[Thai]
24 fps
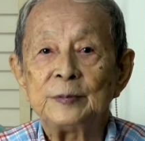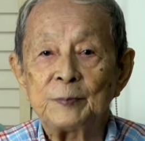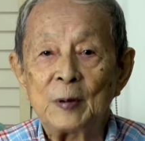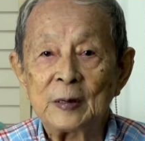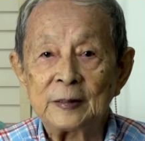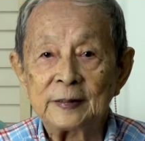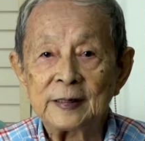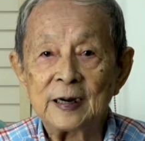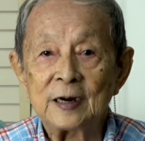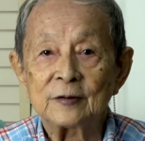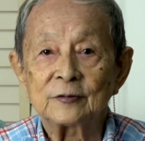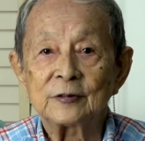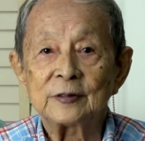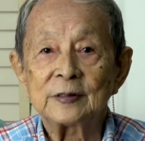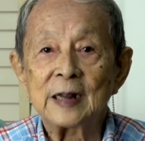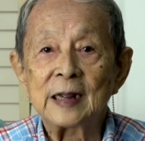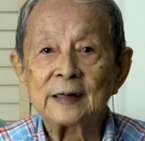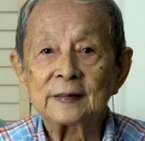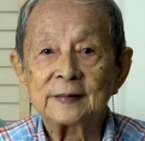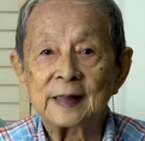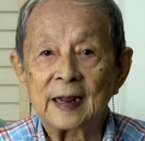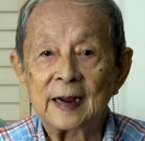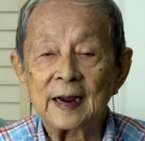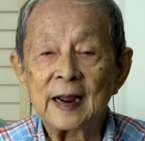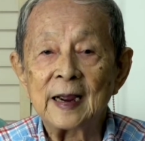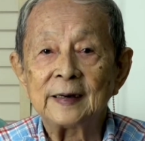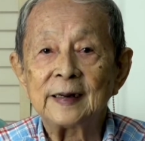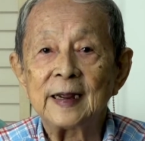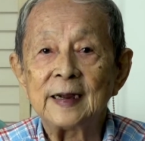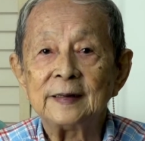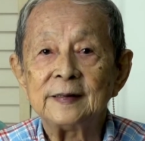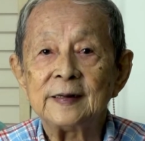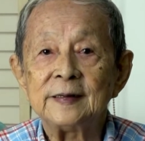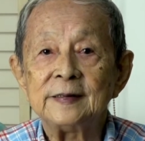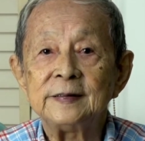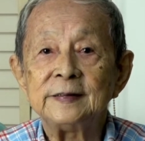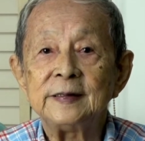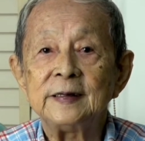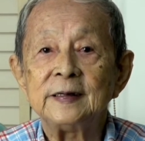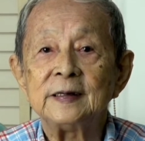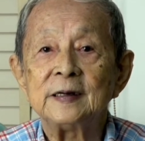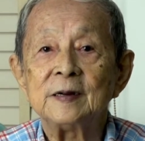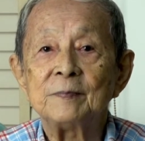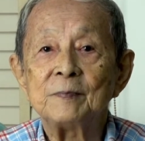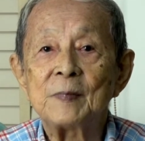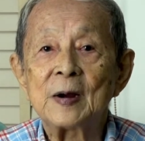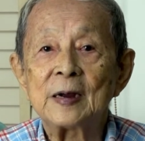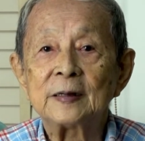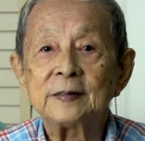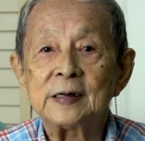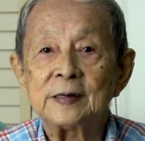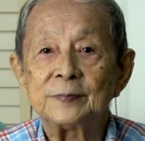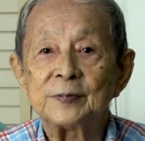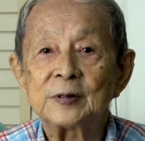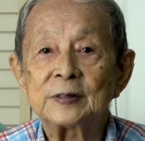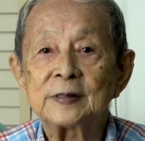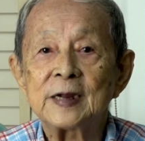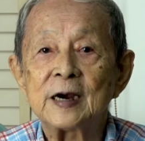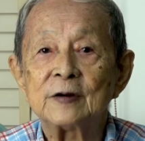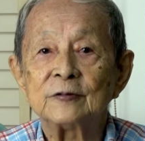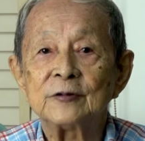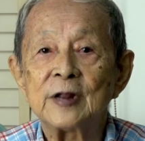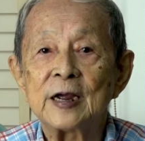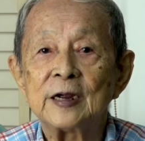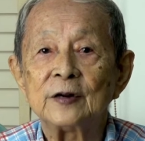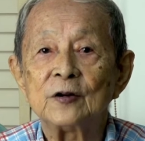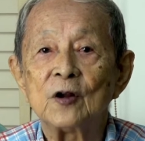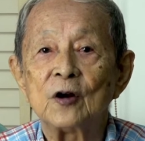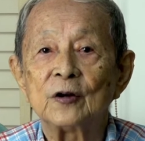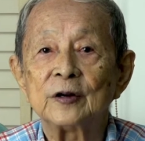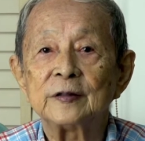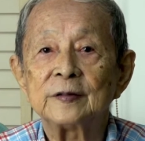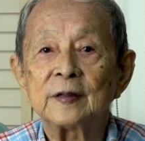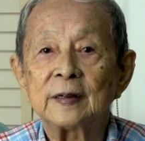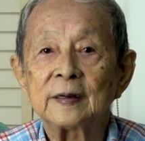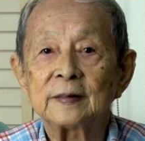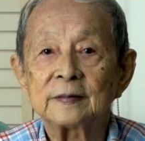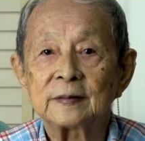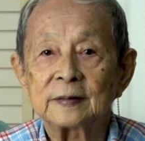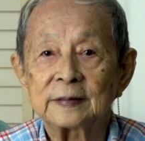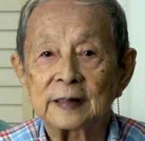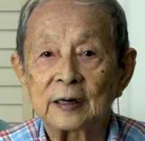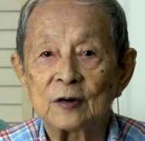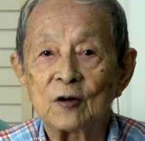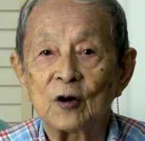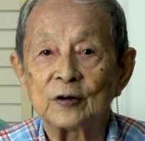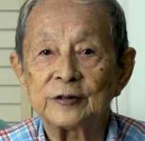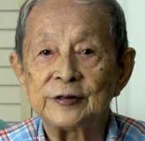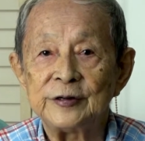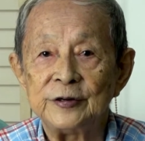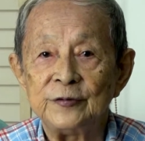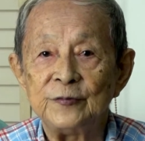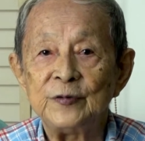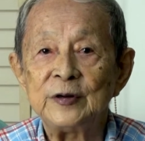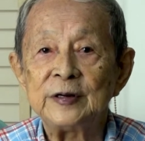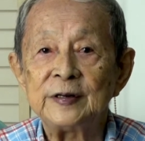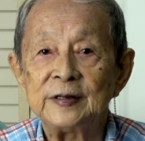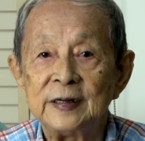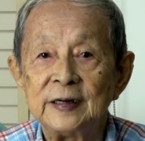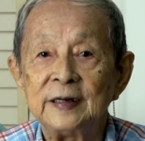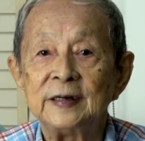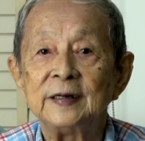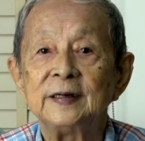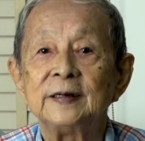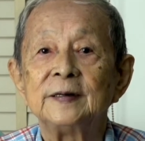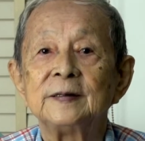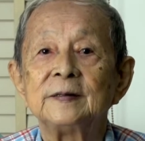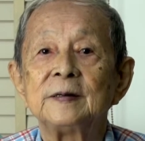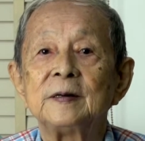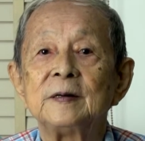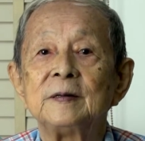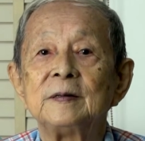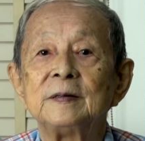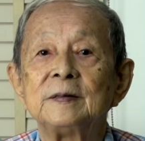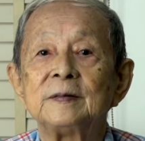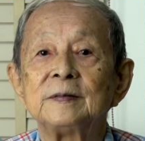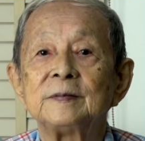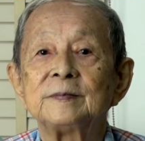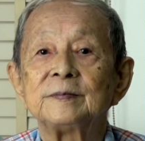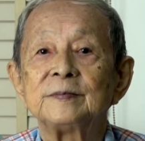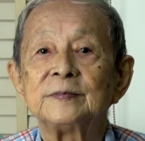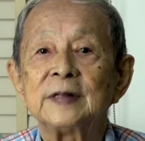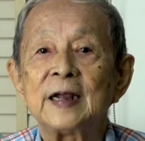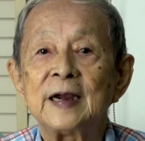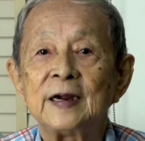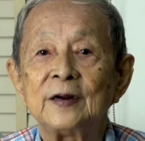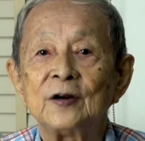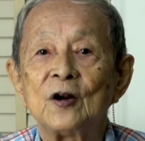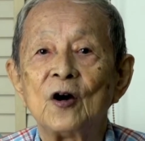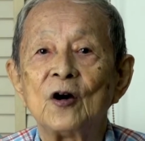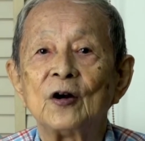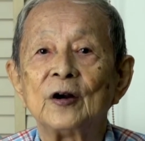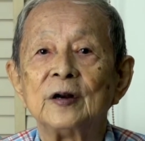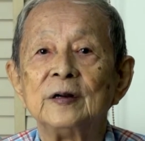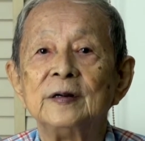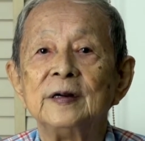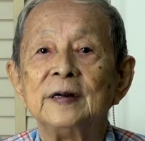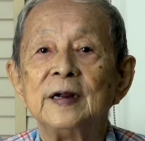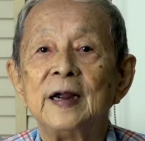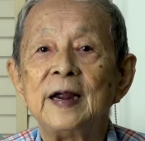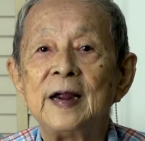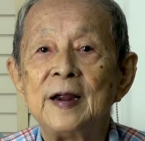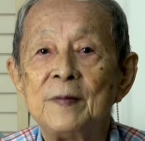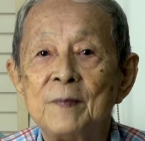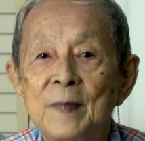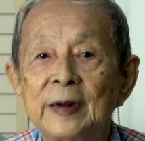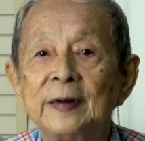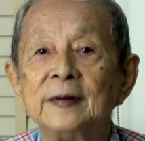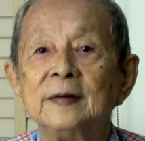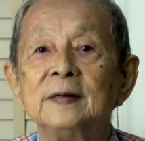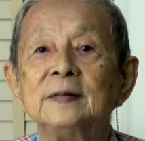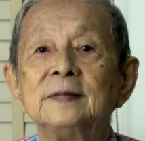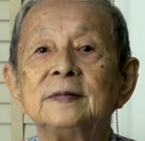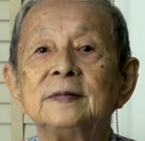พระเจ้ารักษาให้ได้จริง ๆ และป้าเชื่อพระเจ้าแน่นอน ตลอดชีวิตนี้แน่นอน เอเมน